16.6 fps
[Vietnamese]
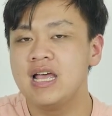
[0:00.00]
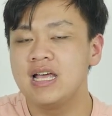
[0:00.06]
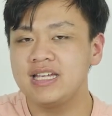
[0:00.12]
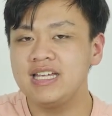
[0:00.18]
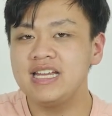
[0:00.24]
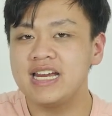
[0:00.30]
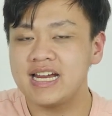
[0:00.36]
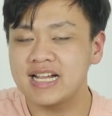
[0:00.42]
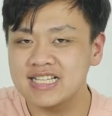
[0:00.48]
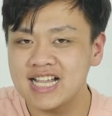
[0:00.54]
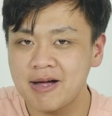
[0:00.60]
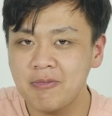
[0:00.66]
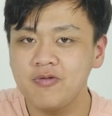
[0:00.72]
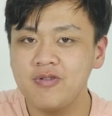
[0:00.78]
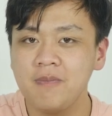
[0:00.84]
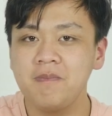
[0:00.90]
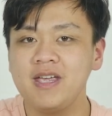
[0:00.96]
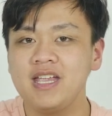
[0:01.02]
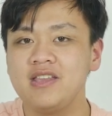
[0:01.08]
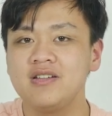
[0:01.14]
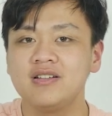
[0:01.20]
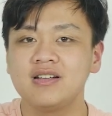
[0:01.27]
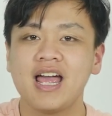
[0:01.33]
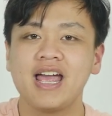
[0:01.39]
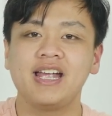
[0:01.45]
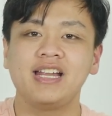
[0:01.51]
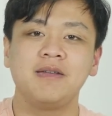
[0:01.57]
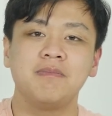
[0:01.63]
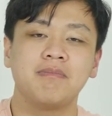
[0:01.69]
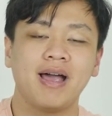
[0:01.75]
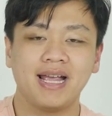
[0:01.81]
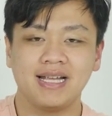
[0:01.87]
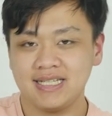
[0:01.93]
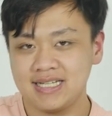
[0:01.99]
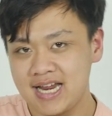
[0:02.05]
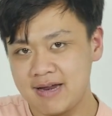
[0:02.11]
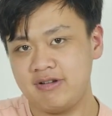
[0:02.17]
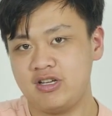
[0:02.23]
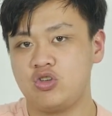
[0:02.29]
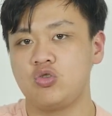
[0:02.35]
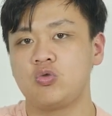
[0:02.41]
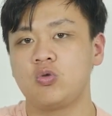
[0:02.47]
Khi để đánh giá một viên pin như thế này thì máy sẽ đem đến cho